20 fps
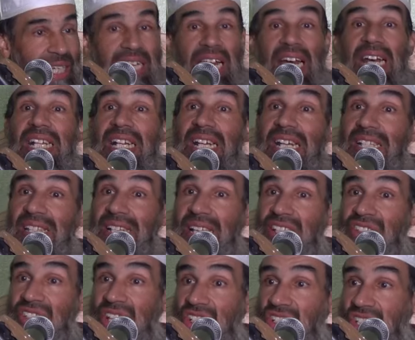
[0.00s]
كان
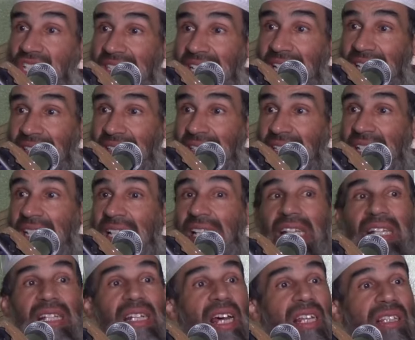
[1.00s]
إذا سجد
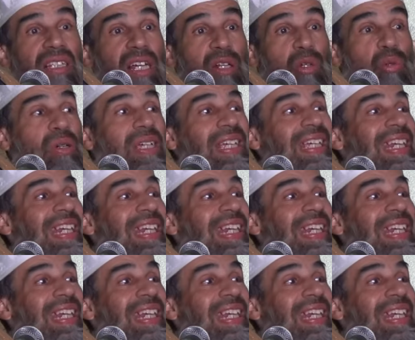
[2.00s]
نظروا